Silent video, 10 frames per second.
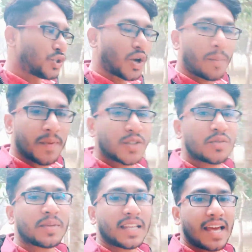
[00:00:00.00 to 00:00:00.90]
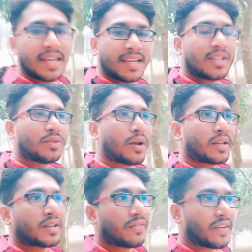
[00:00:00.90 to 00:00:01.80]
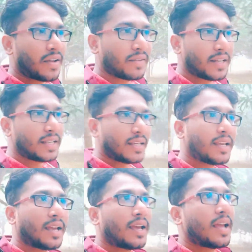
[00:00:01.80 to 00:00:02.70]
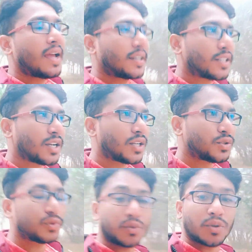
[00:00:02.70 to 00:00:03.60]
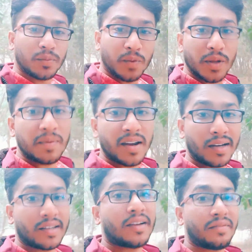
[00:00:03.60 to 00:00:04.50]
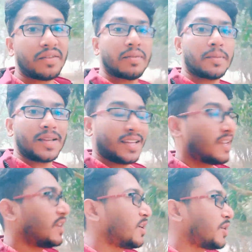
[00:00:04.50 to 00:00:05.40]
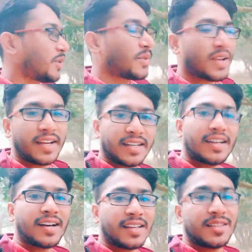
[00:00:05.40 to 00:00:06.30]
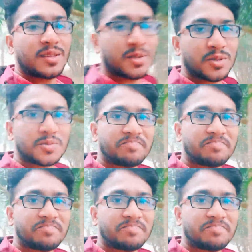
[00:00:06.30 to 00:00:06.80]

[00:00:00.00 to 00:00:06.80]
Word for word: সব কিছু মিলাই কিন্তু একটা ফ্যামিলি একটা সুন্দর পরিবার একটা হ্যাপি ফ্যামিলি তো এটা কিন্তু